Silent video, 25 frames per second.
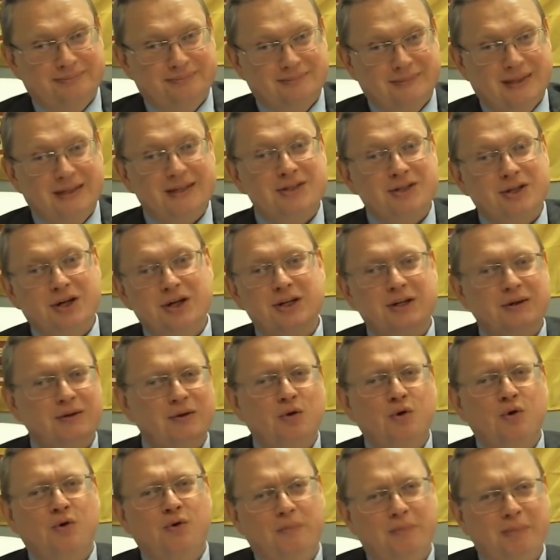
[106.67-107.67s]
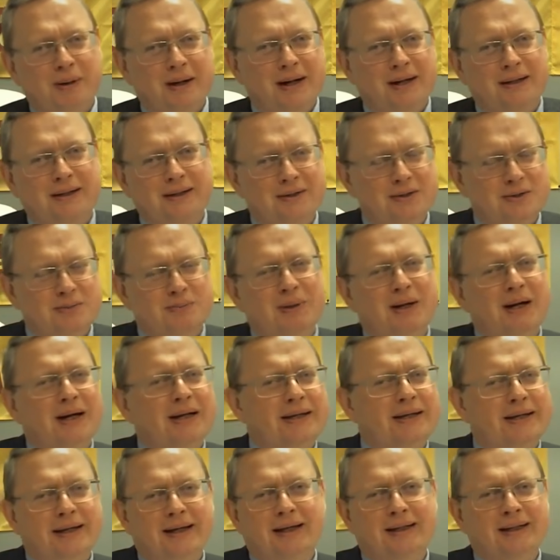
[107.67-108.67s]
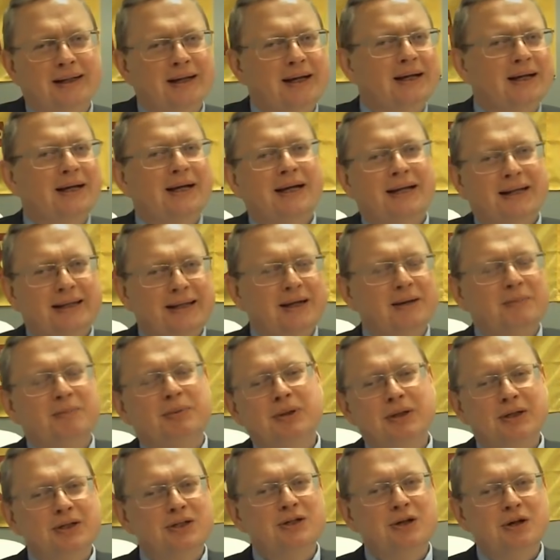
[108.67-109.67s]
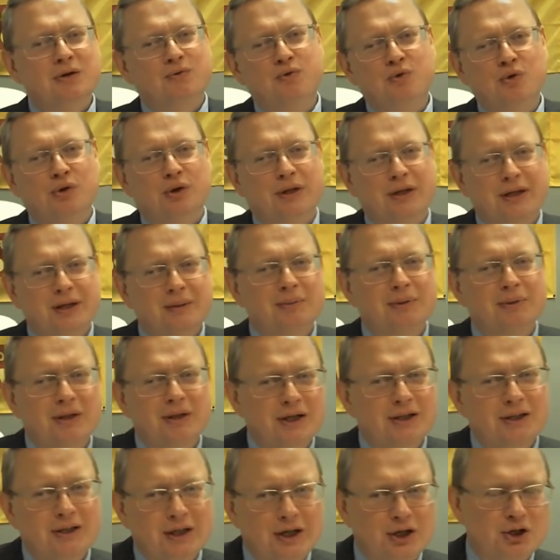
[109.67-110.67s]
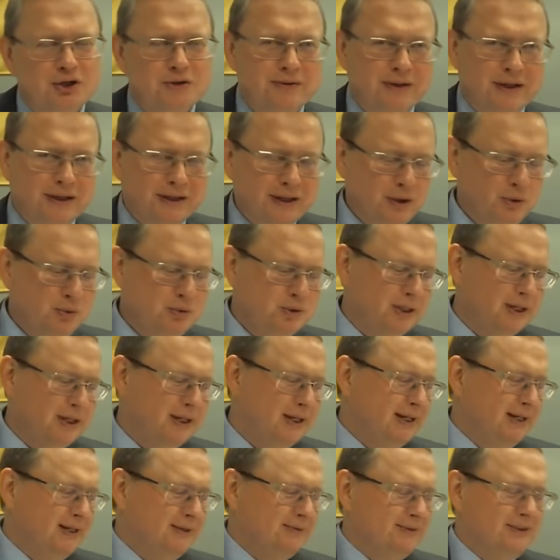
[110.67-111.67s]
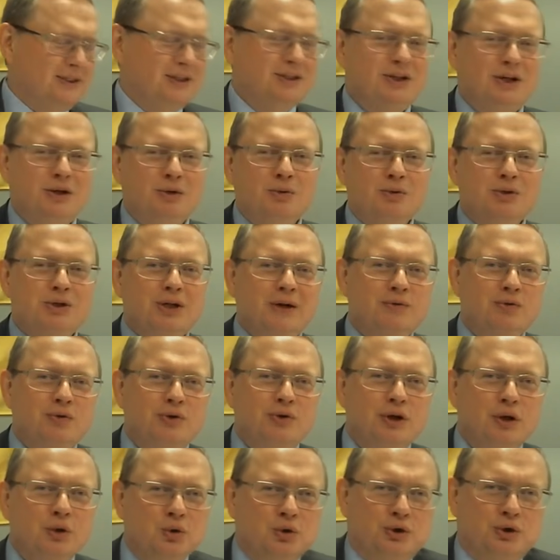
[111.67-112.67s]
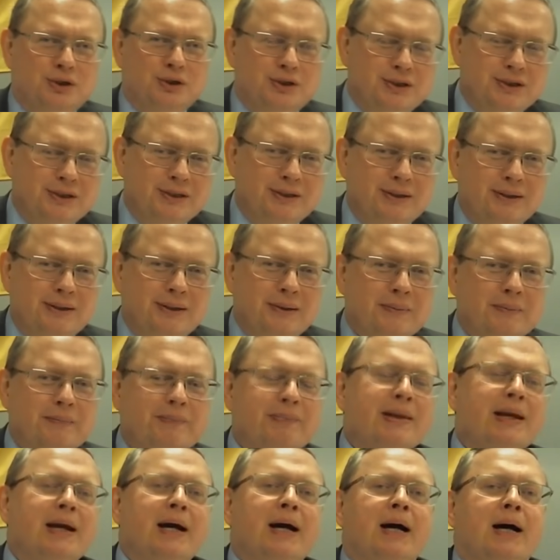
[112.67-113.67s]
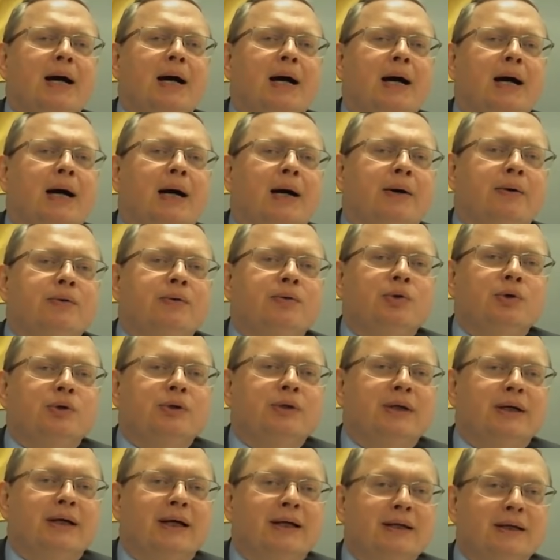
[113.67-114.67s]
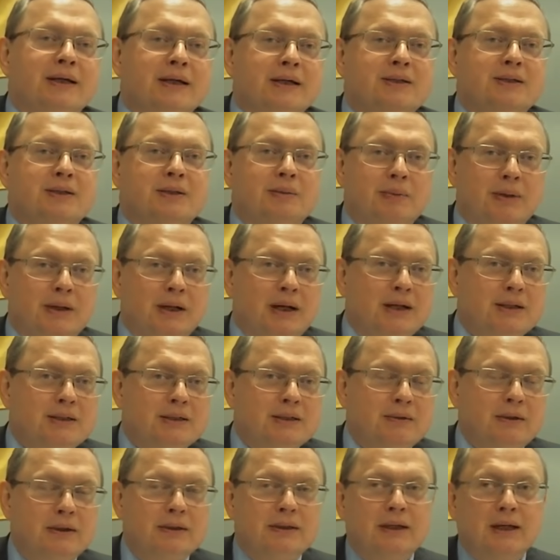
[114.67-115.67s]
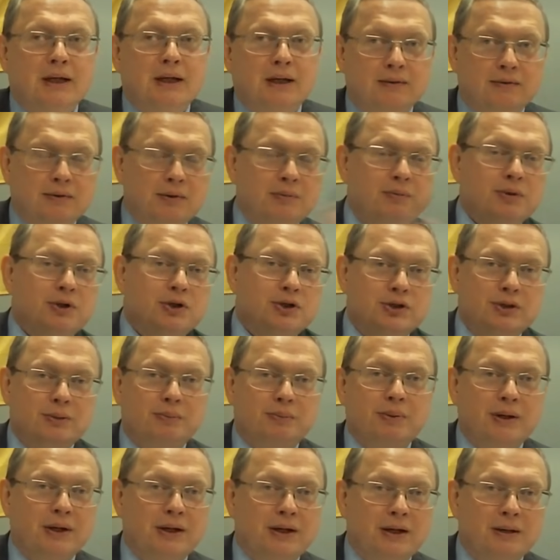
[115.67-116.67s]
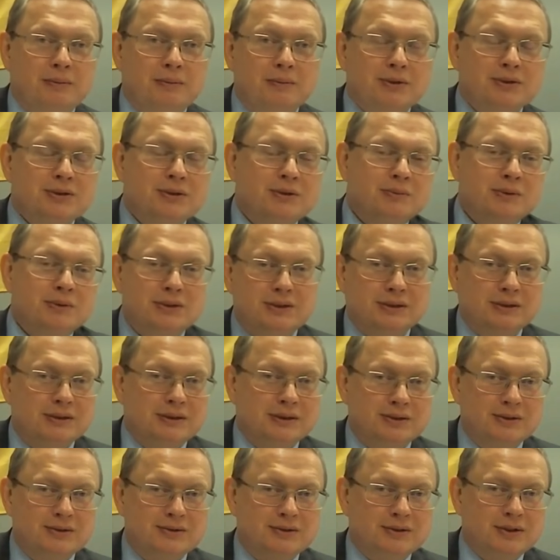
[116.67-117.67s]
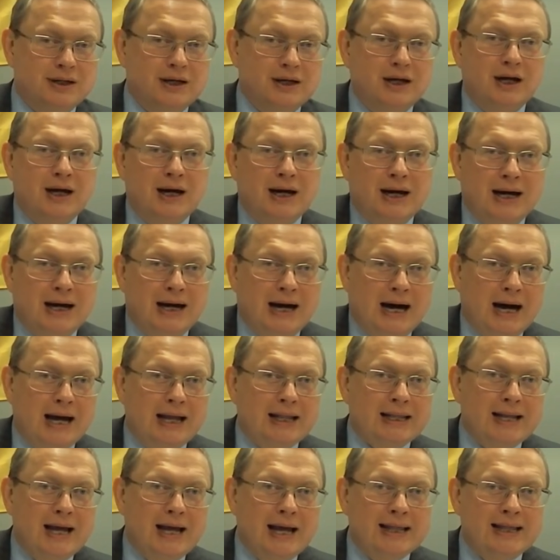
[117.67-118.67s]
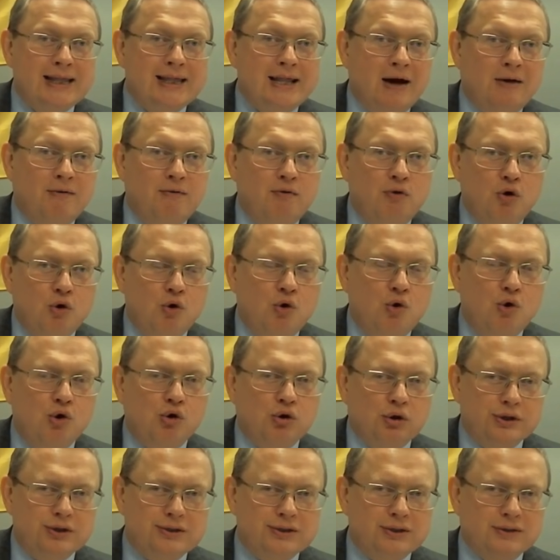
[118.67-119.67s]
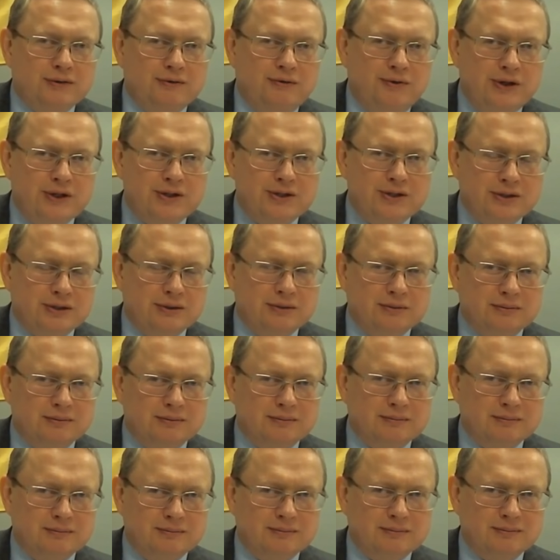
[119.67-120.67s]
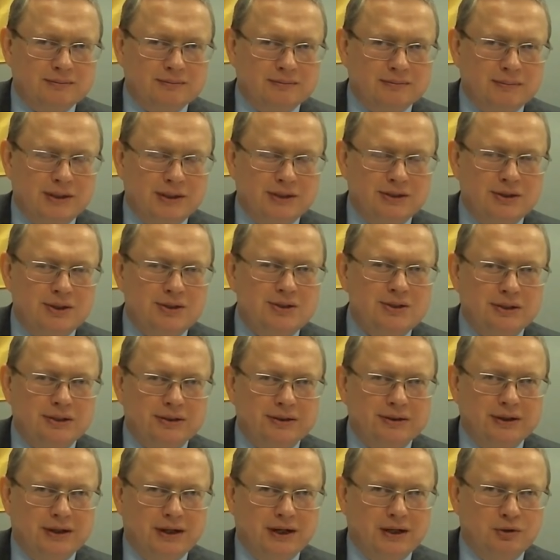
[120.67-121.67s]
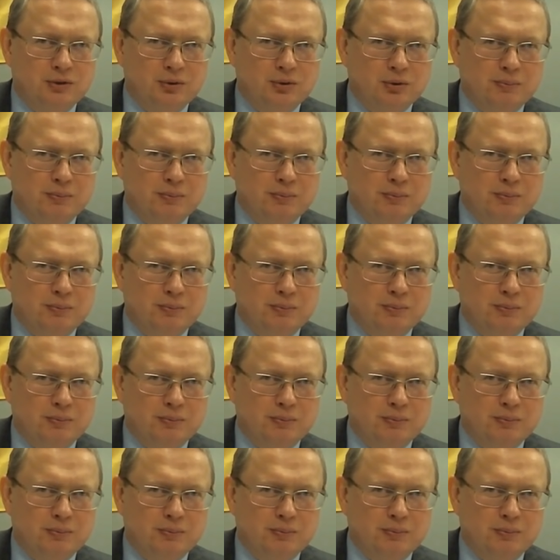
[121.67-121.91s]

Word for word: средневековый порядок избраний, когда не было телефона, не было электричества, когда люди в соседнюю деревню на лошади ехали. Вот. Конгресс собирается, говорит, так, выборщики правильно, мы с ними согласны. А одного голоса вице-президента, который